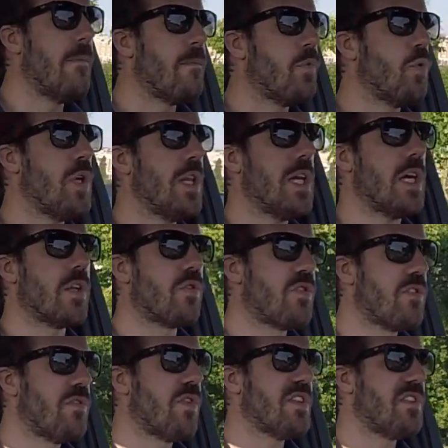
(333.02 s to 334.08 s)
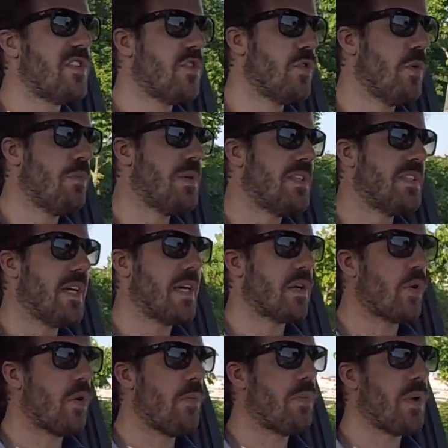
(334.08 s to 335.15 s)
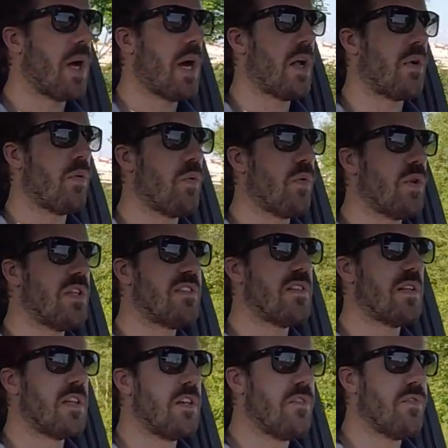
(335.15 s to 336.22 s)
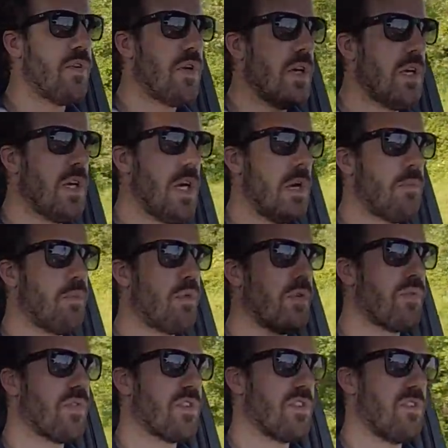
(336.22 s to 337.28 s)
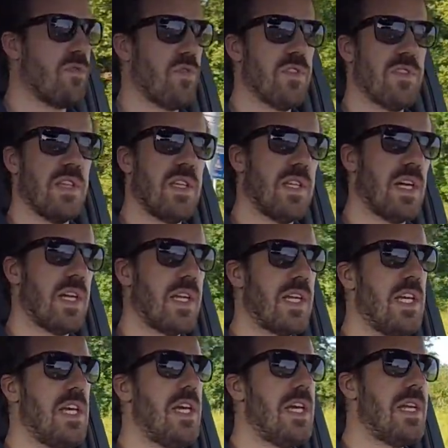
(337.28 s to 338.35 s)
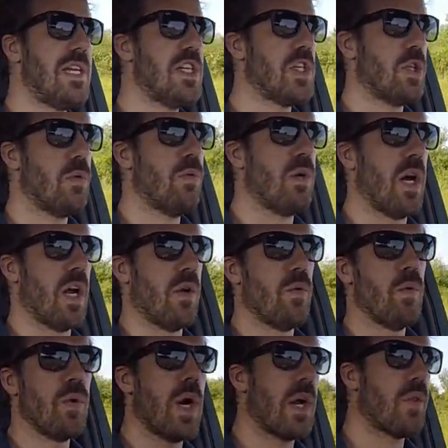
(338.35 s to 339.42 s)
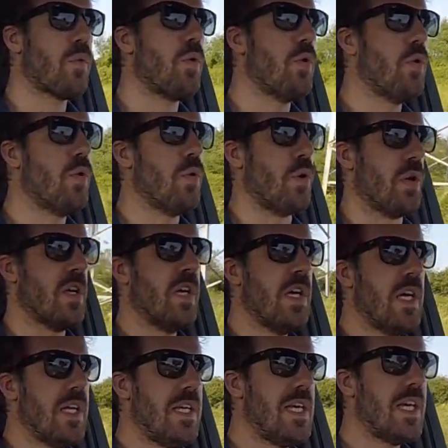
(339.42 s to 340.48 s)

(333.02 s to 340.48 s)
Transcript: No entanto, se vocês estão a pensar comprar um Nissan Leaf, é porque vocês vão sentar aqui neste lugar, no lugar do condutor. E